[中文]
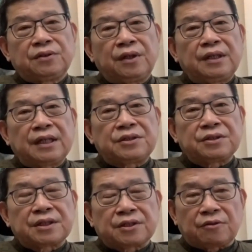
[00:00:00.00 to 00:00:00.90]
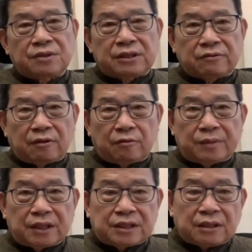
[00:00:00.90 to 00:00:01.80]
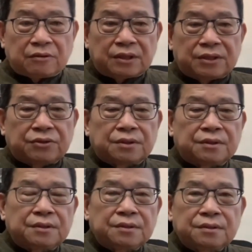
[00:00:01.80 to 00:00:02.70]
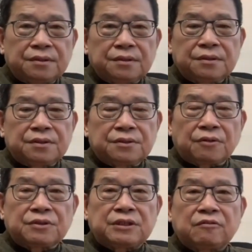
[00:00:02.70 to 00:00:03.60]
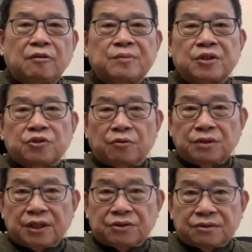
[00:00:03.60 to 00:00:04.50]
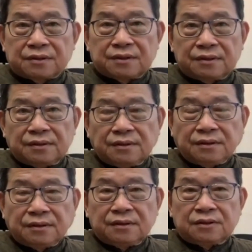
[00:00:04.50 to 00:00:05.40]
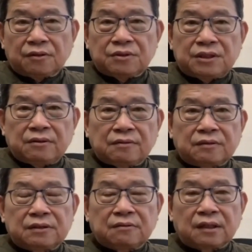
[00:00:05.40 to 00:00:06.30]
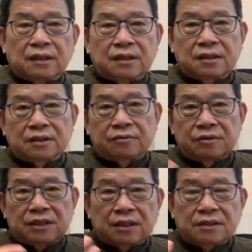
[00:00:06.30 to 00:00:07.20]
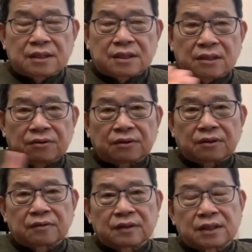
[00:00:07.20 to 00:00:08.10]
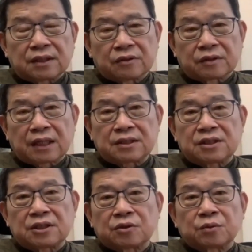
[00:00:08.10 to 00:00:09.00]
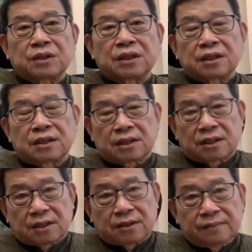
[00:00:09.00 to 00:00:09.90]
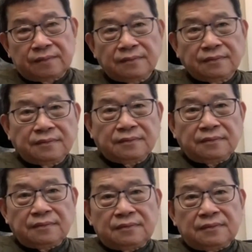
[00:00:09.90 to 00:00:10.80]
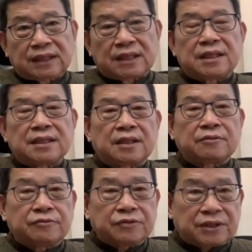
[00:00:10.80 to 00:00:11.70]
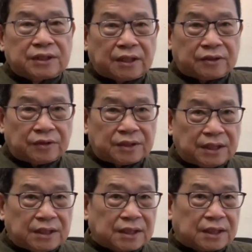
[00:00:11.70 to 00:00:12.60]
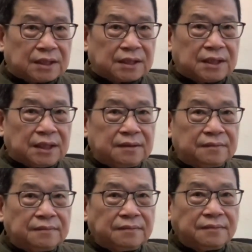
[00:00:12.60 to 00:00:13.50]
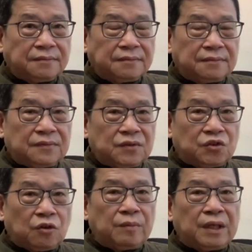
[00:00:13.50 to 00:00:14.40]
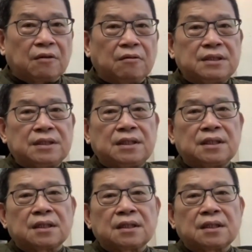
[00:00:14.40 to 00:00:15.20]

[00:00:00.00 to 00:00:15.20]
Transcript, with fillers: 原来就是个东西方文明的交汇区，东西方文明的重叠处，东西方文化的一个互相在交融的国际，有它自己独特的特色。但现在复制于很多政治的色彩，中美关系、